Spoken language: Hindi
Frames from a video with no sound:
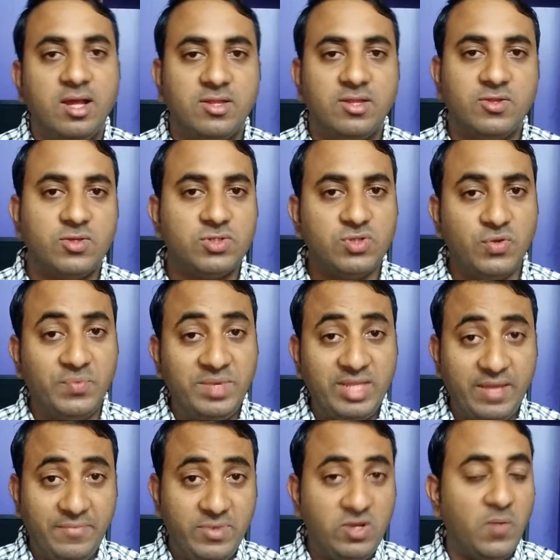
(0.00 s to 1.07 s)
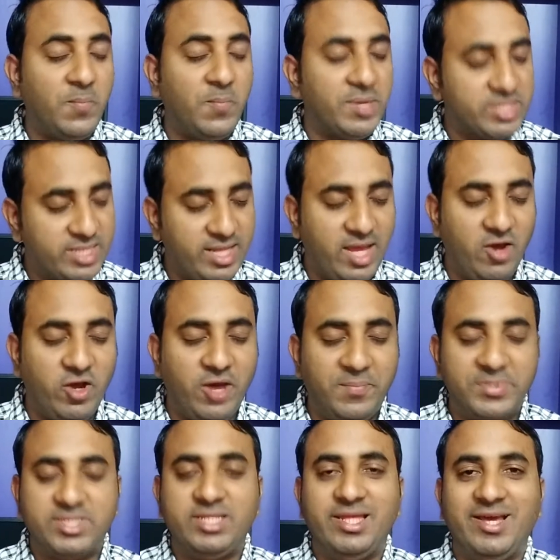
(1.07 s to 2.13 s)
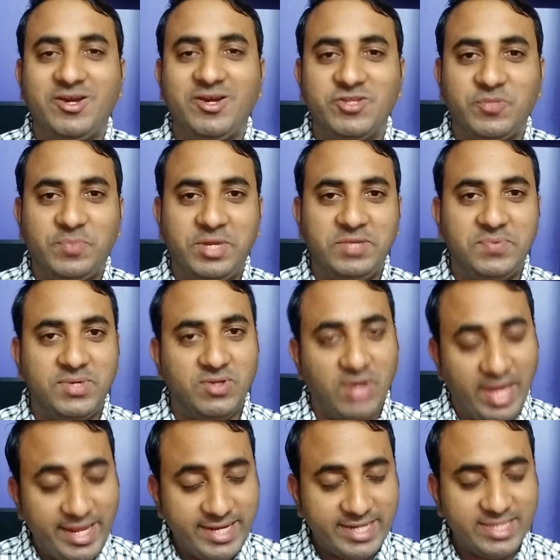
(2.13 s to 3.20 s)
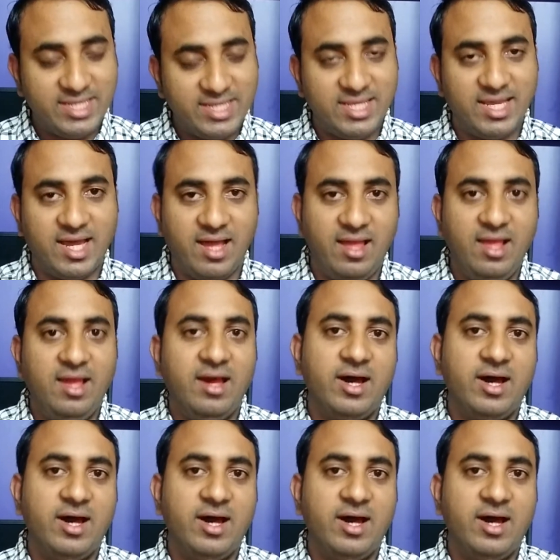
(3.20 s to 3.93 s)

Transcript: तो दोस्तों उम्मीद है वीडियो पसंद आया होगा पसंद आएगा तो प्लीज़ वीडियो लाइक कर दीजिएगा